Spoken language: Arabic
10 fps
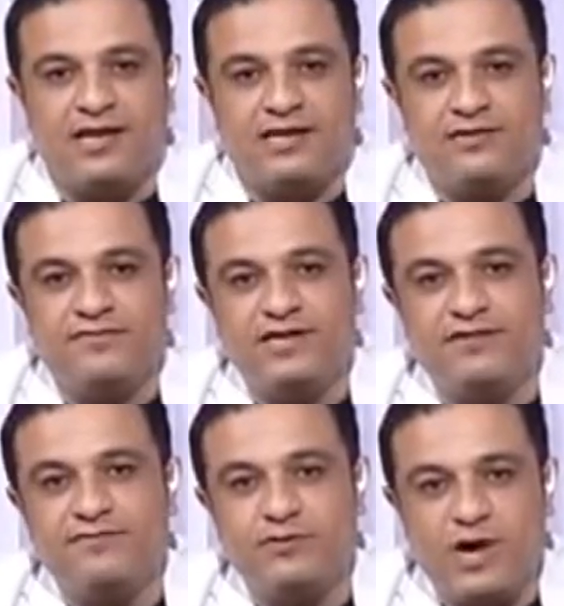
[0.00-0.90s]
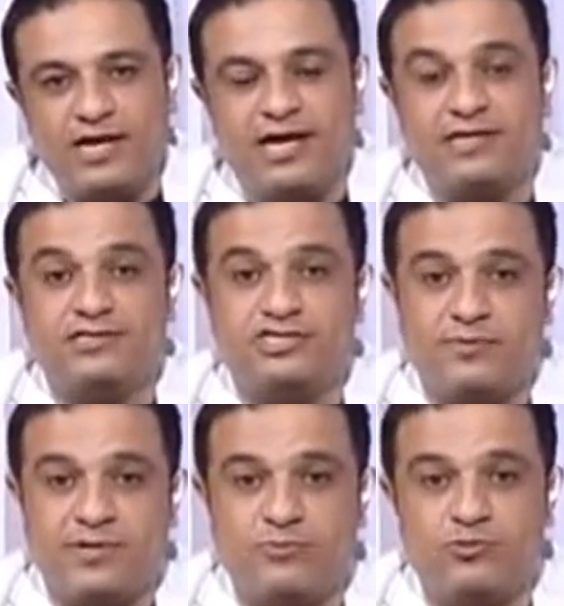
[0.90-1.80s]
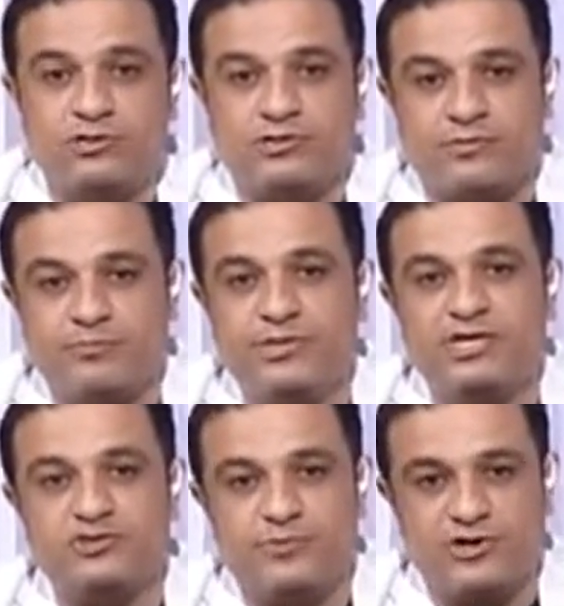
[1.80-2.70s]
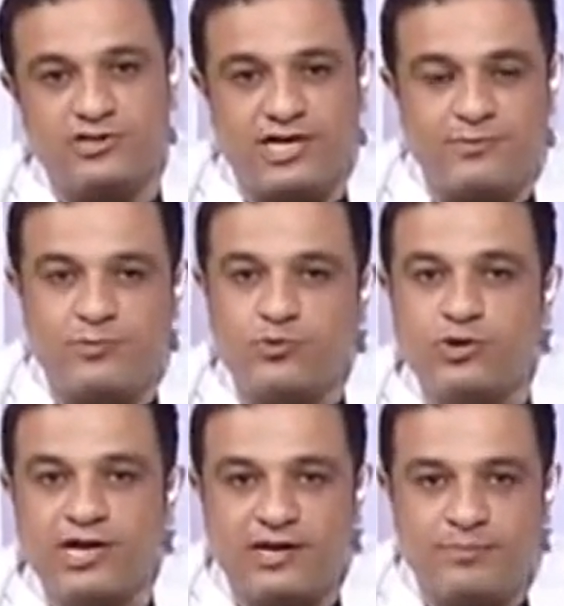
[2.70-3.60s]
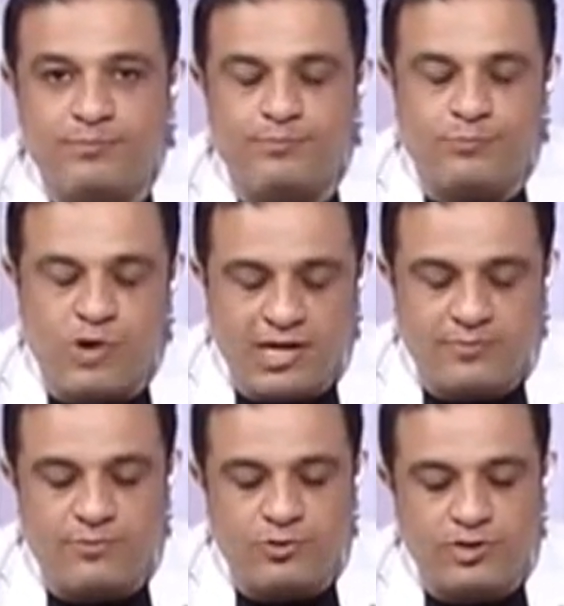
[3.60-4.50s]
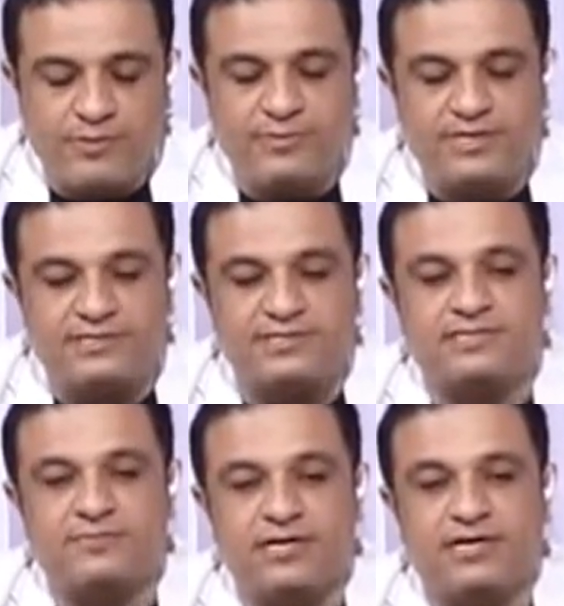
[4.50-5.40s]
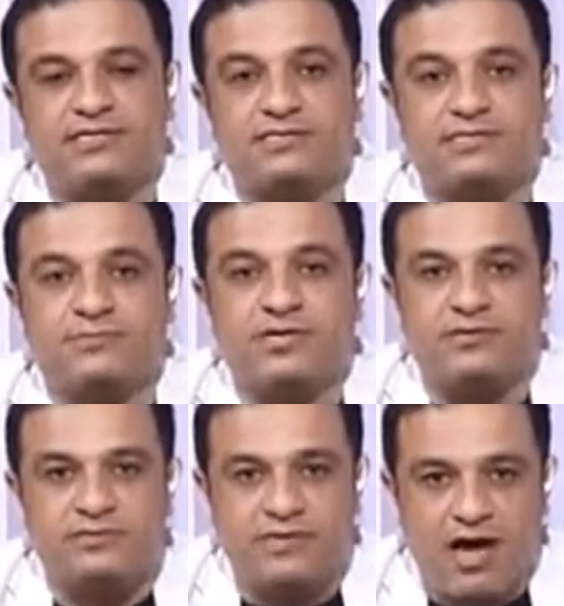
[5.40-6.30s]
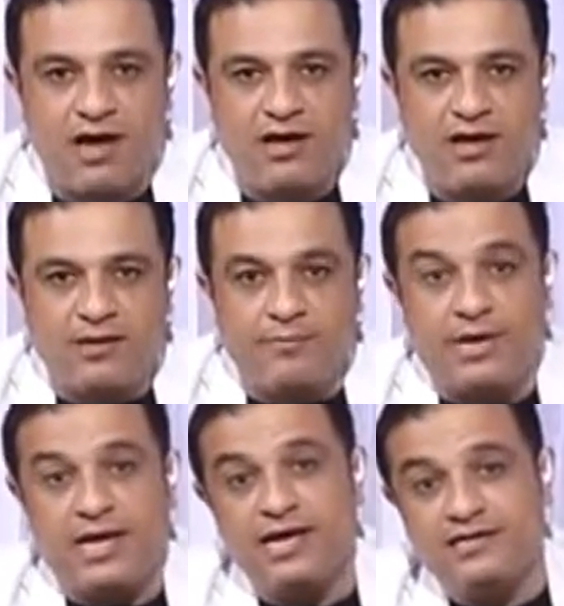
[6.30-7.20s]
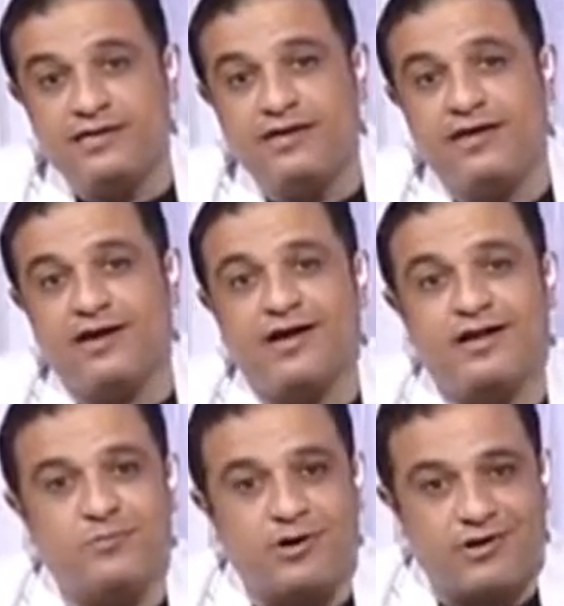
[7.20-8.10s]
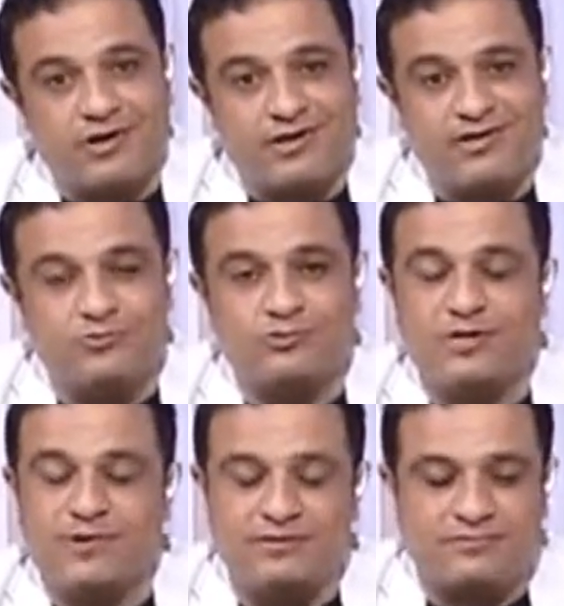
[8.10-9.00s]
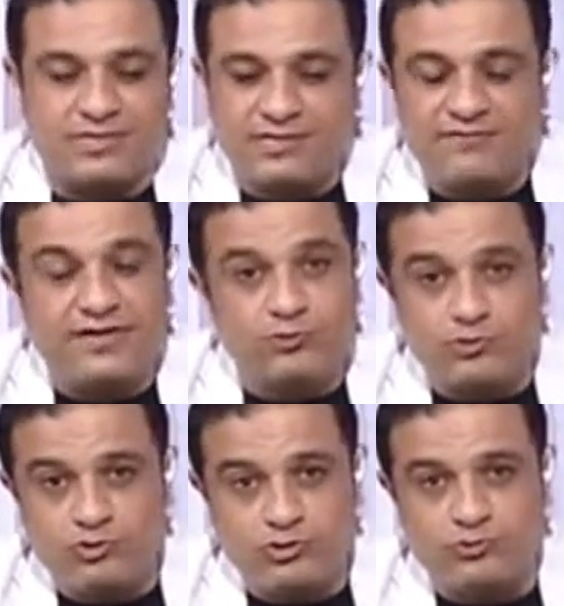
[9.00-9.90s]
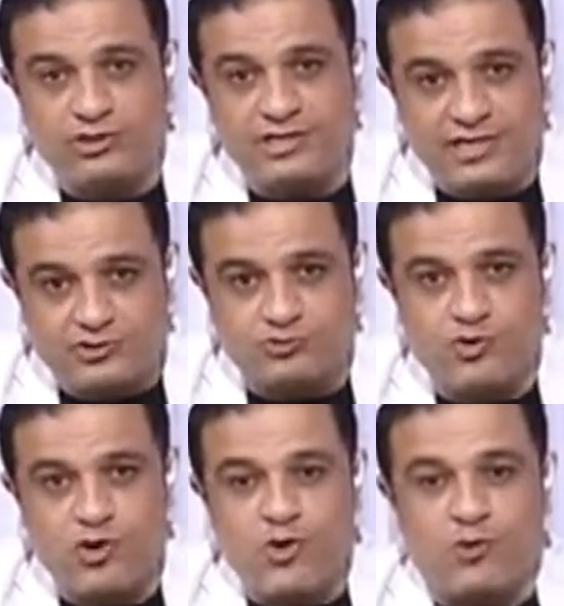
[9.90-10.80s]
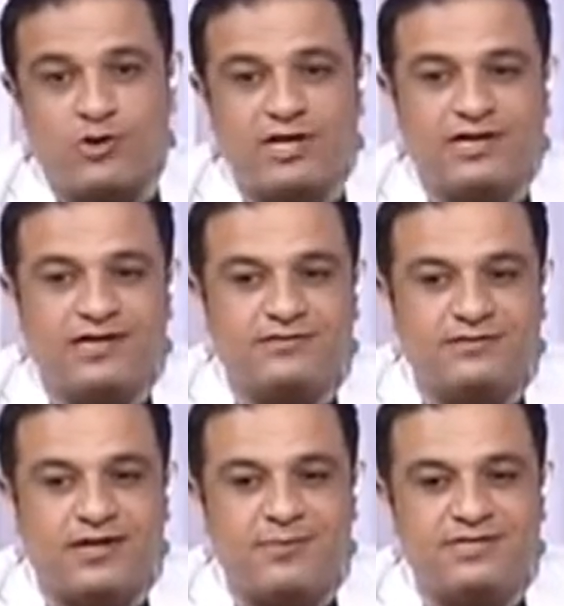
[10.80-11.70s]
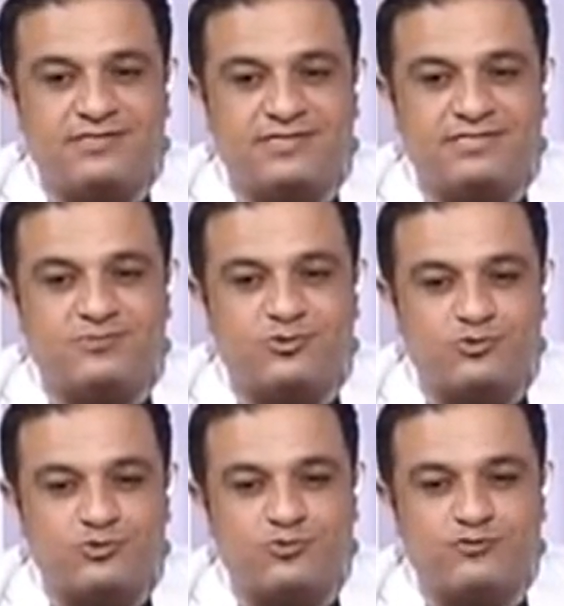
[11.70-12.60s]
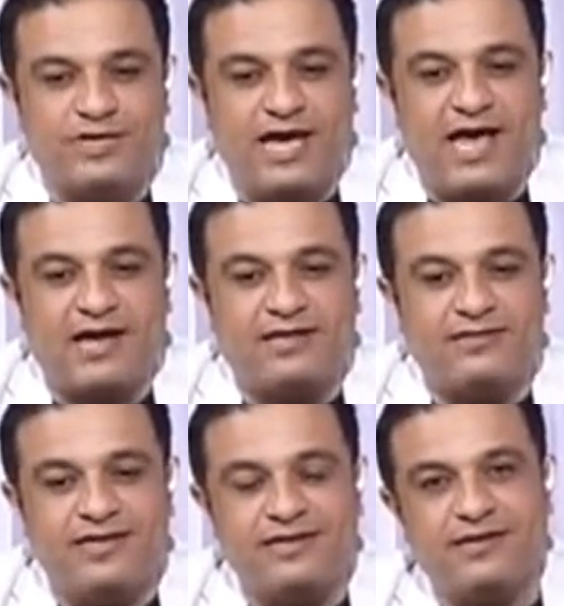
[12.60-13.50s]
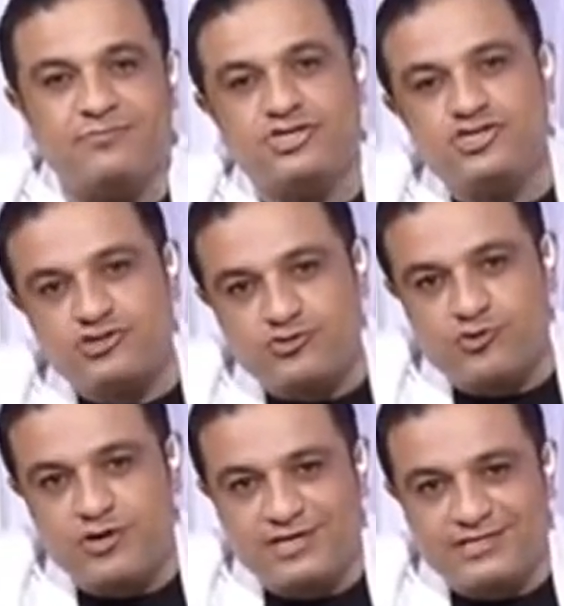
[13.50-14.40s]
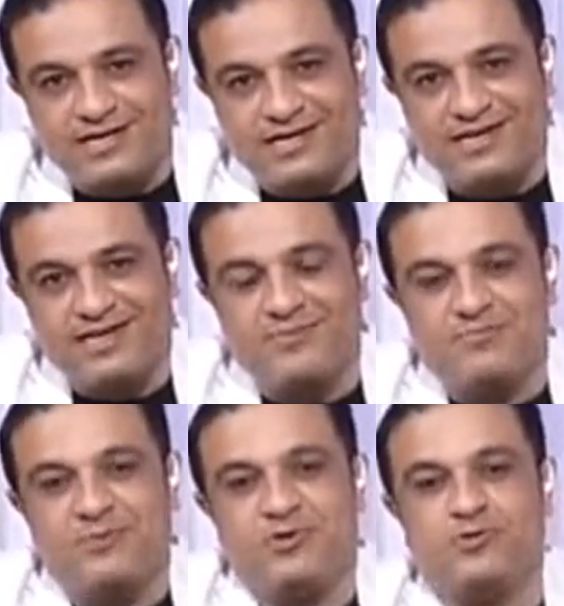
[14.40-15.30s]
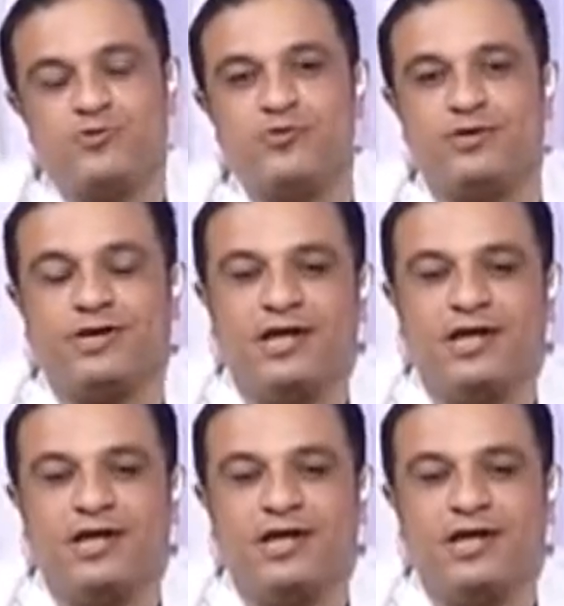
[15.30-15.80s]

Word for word: لان فعلا في وعي عند الشباب وان ربنا سبحانه وتعالى ما بيكون كارم واحد بموهبه بيستثمرها استثمار صح ما قادر يجري على المهرجانات وطبعا هي ده فن ولون وليه ناسه ولكن قادر كمان يستثمر صوته في حاجات تانية مش كويسة لكن لما بيكون